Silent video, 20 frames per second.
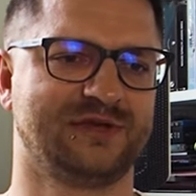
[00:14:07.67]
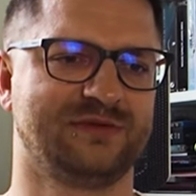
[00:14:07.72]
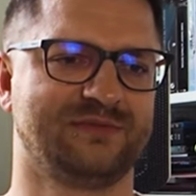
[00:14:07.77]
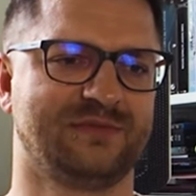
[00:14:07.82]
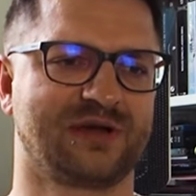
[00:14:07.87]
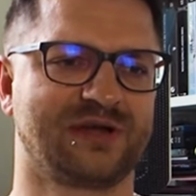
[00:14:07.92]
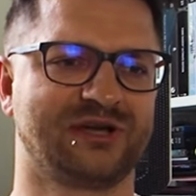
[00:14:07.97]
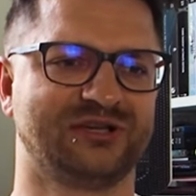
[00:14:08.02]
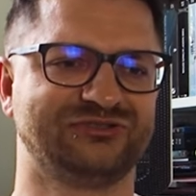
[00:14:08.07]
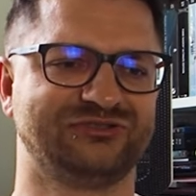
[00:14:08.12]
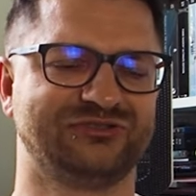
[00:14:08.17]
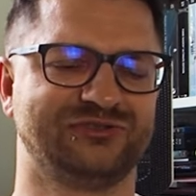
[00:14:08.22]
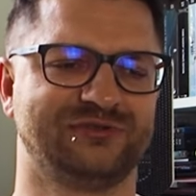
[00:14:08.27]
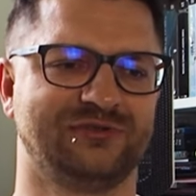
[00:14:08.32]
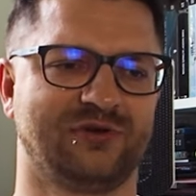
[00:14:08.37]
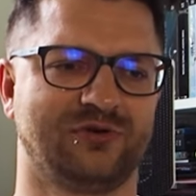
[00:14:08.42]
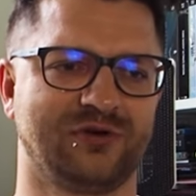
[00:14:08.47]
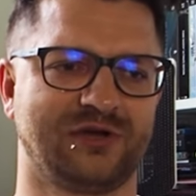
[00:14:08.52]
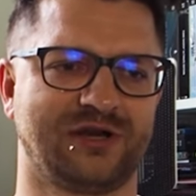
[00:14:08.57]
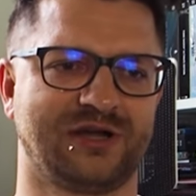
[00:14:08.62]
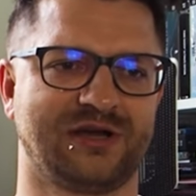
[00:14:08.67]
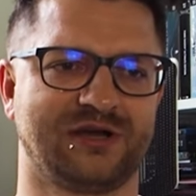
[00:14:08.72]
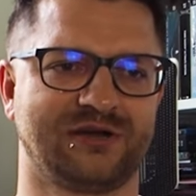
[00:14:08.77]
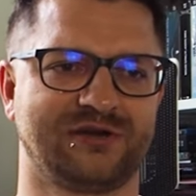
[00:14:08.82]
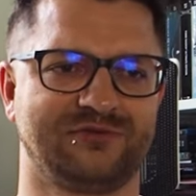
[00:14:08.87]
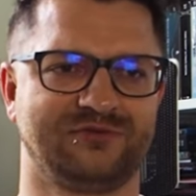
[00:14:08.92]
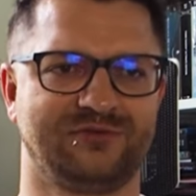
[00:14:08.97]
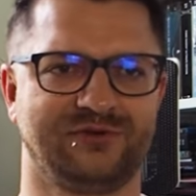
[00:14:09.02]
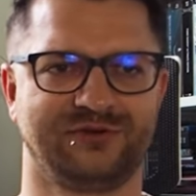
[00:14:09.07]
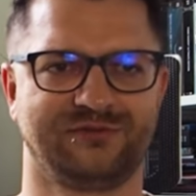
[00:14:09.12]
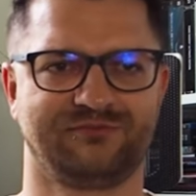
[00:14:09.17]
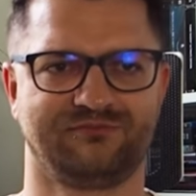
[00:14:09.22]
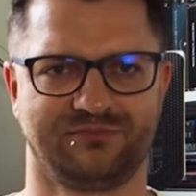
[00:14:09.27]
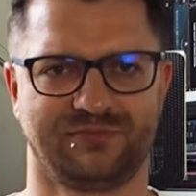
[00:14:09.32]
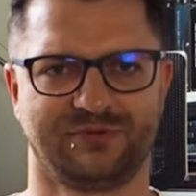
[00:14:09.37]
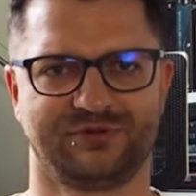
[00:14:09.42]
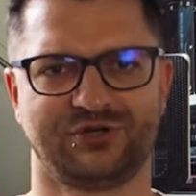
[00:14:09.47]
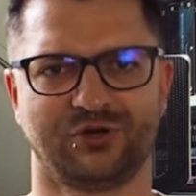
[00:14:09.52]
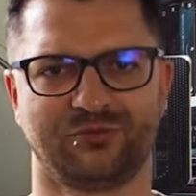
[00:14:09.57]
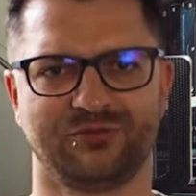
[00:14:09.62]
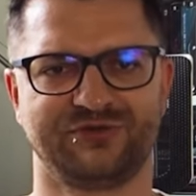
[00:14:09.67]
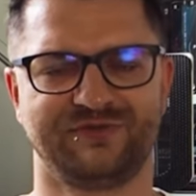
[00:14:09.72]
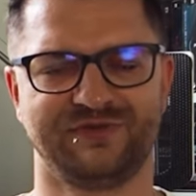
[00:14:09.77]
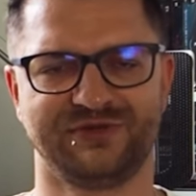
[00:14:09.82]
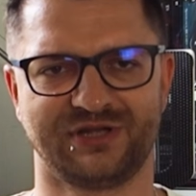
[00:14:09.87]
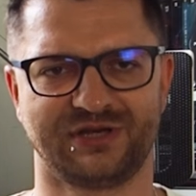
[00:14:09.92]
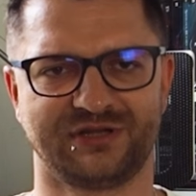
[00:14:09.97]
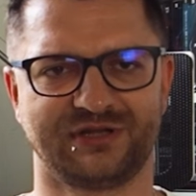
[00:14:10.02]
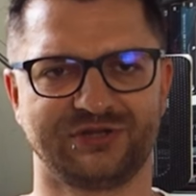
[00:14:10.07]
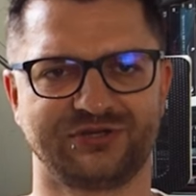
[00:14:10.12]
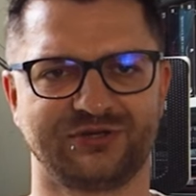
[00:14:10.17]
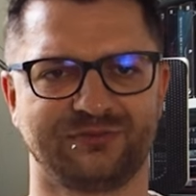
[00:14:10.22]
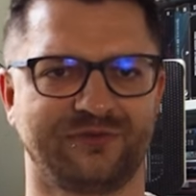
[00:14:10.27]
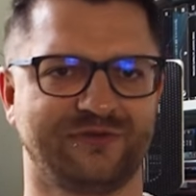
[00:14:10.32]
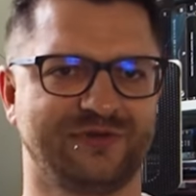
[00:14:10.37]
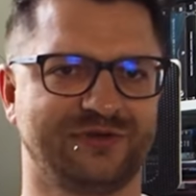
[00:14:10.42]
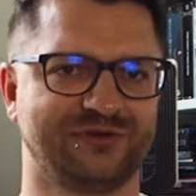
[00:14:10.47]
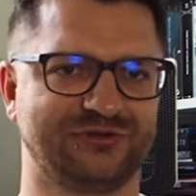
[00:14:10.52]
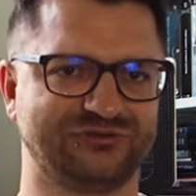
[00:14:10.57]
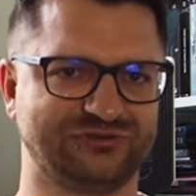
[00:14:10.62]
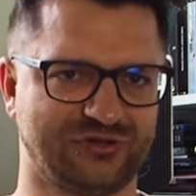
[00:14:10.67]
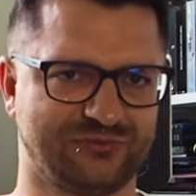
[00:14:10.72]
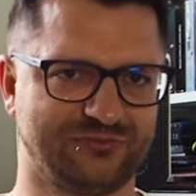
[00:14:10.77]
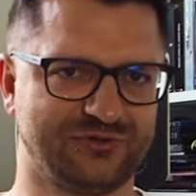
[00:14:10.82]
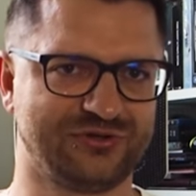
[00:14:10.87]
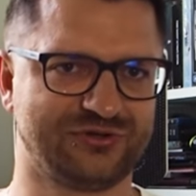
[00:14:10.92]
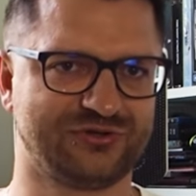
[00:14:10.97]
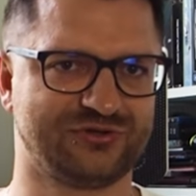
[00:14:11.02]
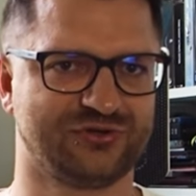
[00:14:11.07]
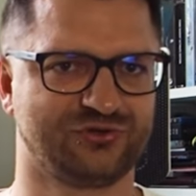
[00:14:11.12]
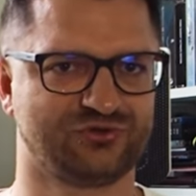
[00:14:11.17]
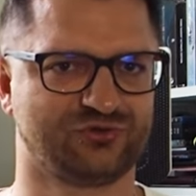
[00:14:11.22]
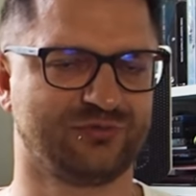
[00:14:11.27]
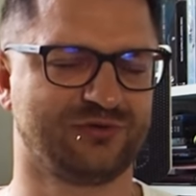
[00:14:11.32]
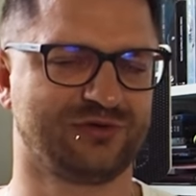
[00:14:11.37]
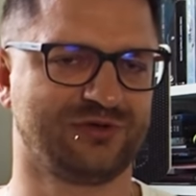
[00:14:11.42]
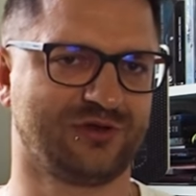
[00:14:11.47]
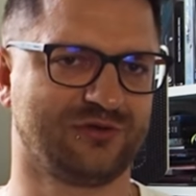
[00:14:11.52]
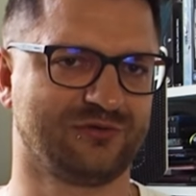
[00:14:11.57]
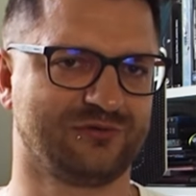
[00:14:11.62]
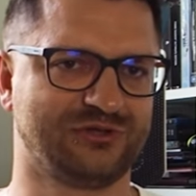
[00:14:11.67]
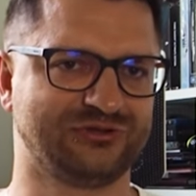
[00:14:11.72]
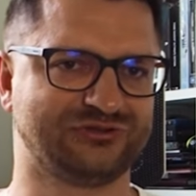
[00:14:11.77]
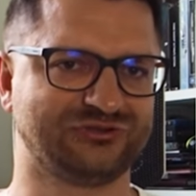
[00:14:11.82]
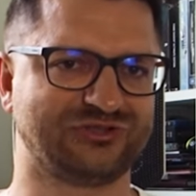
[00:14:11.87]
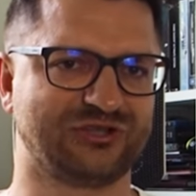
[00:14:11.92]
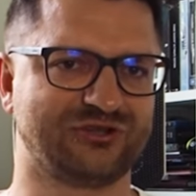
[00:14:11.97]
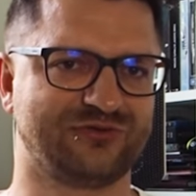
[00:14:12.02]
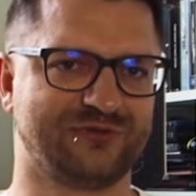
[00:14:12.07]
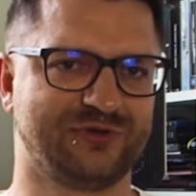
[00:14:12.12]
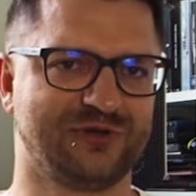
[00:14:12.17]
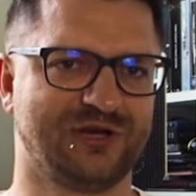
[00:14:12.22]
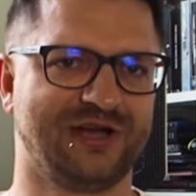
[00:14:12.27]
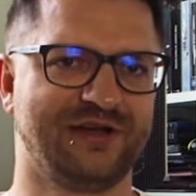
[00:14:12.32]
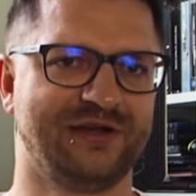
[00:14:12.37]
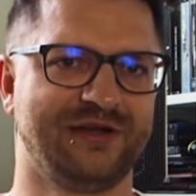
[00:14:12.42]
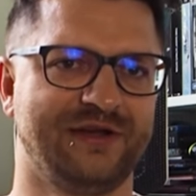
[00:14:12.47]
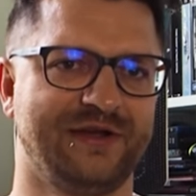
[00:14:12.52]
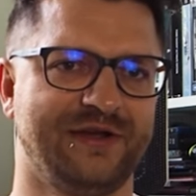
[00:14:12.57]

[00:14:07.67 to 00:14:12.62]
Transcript: magazyn o grach, który chciał być w internecie, powinien to zrobić, żeby no, nie zostać w tyle.